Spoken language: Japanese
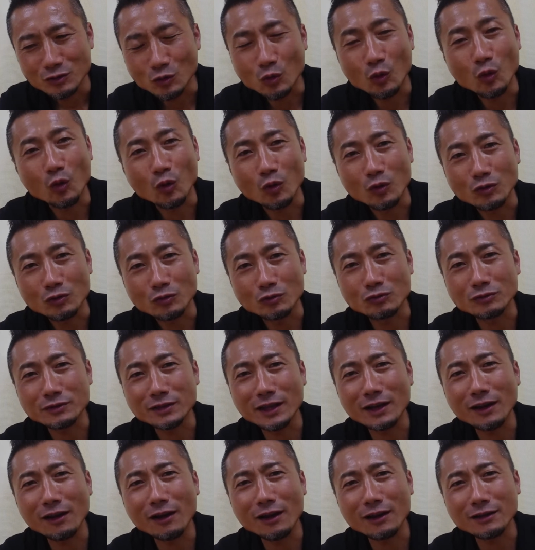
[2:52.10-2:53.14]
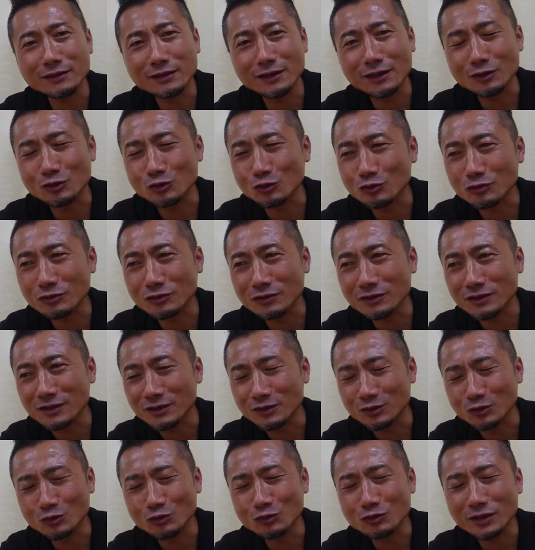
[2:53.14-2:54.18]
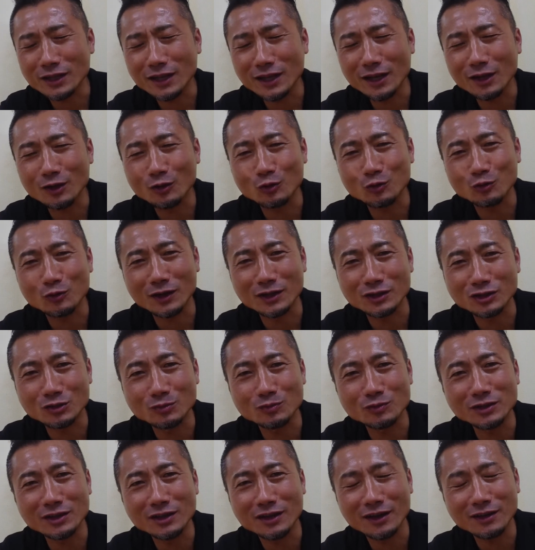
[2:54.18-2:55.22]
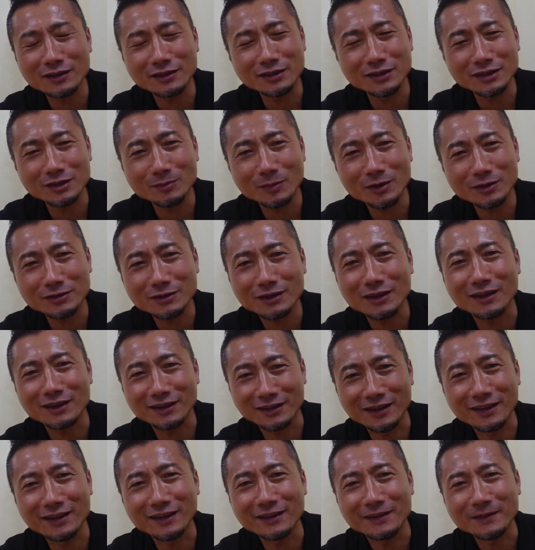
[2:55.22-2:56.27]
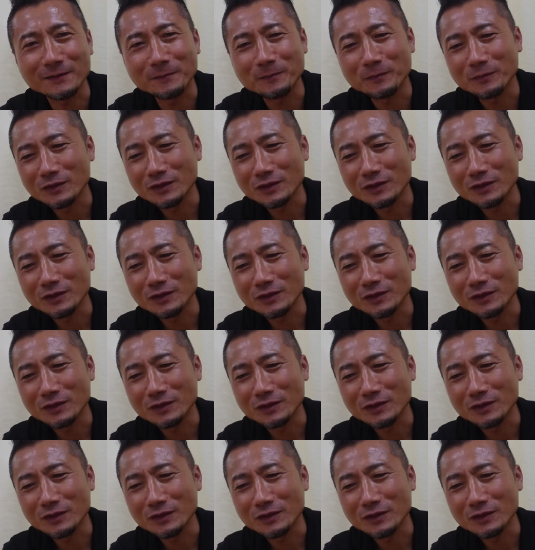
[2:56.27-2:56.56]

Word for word: そう許せなかったら許許せないことが自分に返ってきますからね